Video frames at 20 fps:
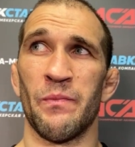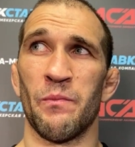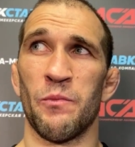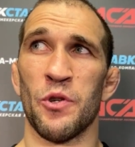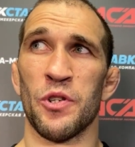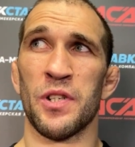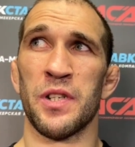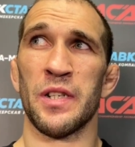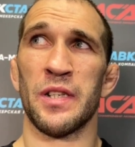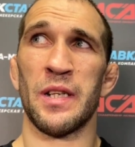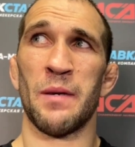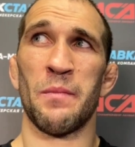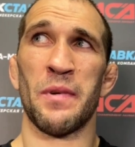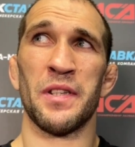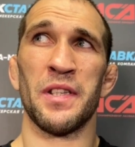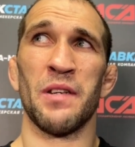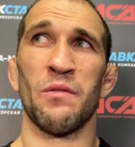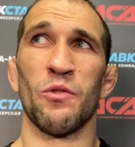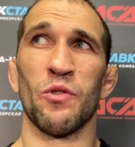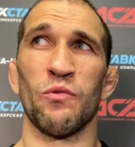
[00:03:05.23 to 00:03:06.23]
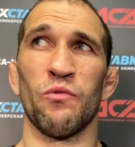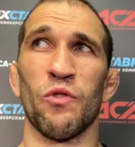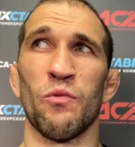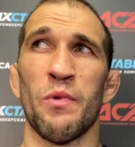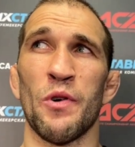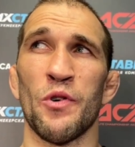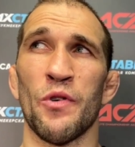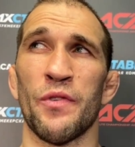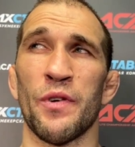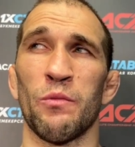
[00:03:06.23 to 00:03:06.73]
после там одного-двух
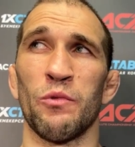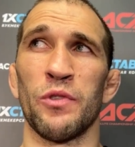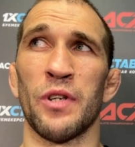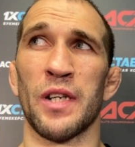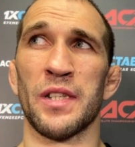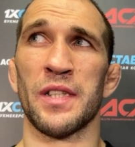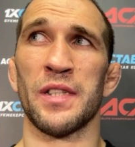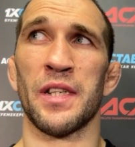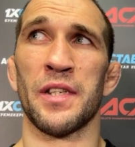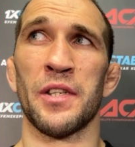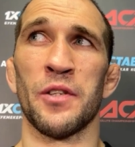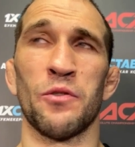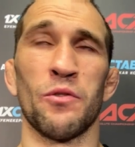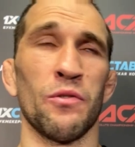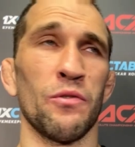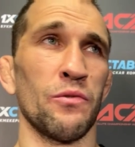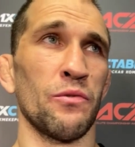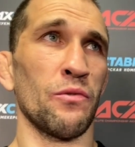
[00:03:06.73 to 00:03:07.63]
боев я буду драться за титул.